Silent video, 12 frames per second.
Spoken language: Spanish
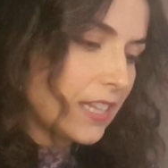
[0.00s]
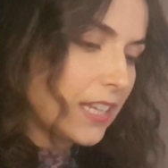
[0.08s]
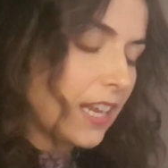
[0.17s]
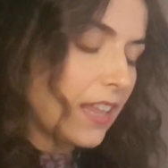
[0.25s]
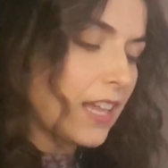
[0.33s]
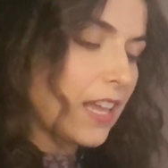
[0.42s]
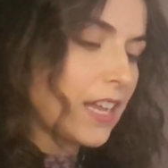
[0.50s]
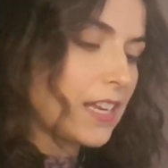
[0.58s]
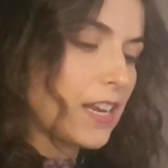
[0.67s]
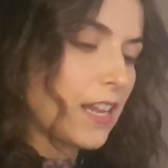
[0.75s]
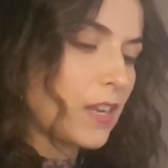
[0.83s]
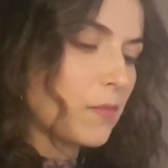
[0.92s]
Tirada
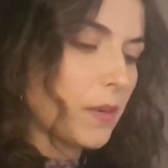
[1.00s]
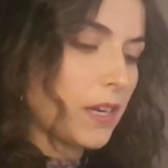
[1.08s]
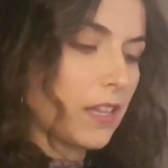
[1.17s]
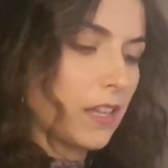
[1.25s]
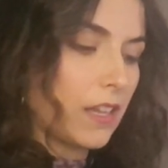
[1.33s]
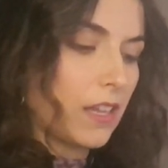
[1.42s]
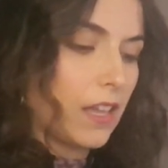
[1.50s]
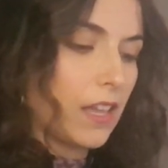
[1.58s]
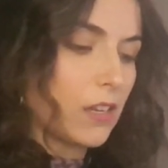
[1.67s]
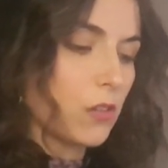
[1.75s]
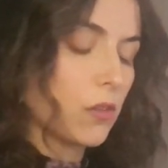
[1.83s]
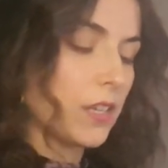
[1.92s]
general para
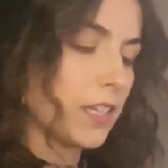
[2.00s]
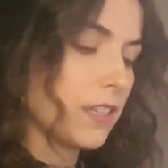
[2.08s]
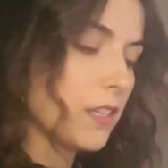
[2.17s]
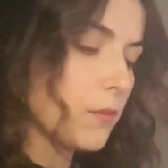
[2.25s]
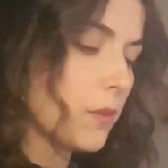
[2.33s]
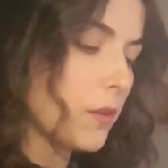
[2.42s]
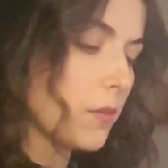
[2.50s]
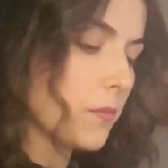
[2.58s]
el colectivo,